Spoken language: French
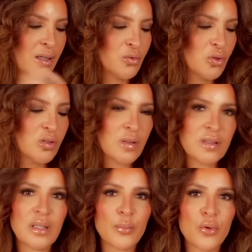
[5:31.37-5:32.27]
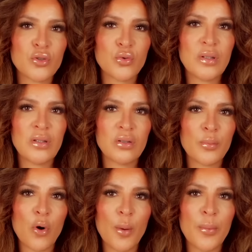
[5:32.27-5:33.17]
d'utiliser des produits euh,
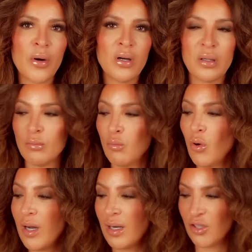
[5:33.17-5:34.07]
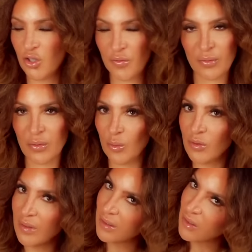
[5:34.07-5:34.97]
propres, moi, je vais vous les
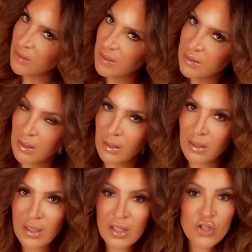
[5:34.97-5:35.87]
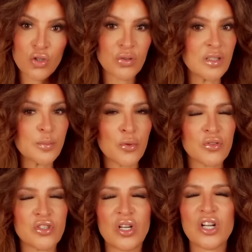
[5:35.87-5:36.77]
montrer là dans un instant, je
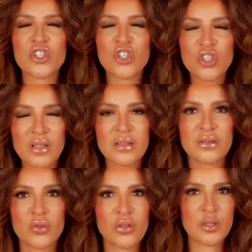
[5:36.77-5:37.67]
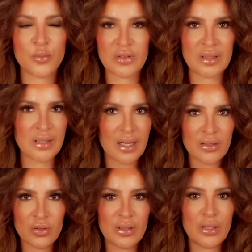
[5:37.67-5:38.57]
dispose, j'ai la chance de disposer d'un
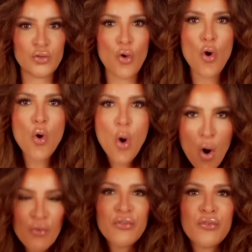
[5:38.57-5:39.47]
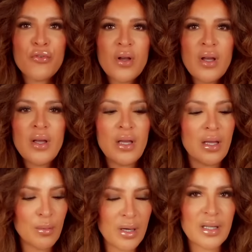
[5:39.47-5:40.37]
arsenal de ouf
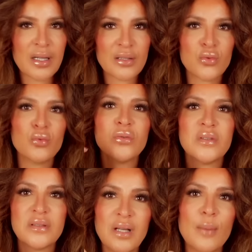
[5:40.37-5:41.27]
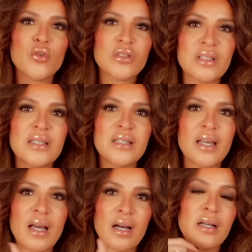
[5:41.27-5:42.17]
Et malgré tout, dans mon
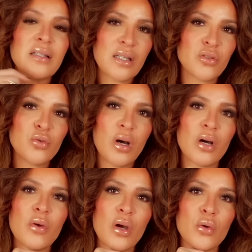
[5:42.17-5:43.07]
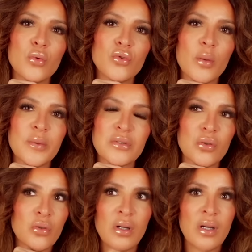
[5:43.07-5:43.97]
skincare, il y a du Haru Haru Wonder parce
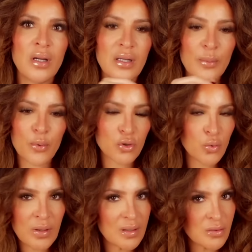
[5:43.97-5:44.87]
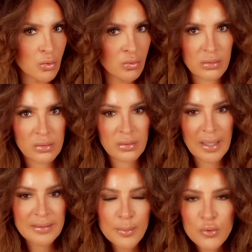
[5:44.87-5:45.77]
que les produits, ils sont
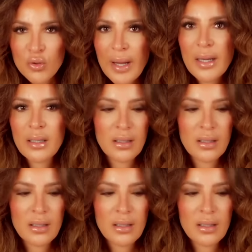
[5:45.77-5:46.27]
exceptionnels.